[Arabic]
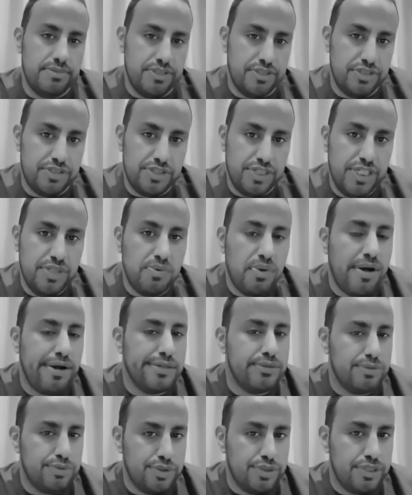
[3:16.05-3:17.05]

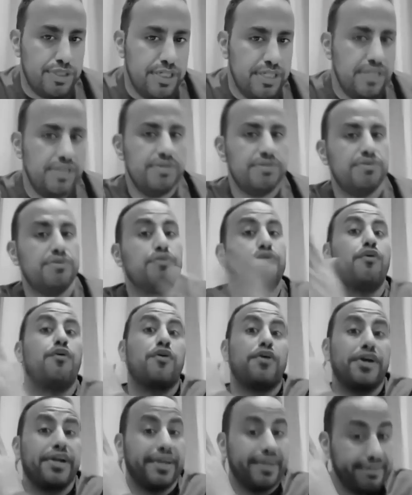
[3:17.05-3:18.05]
2021 وفوق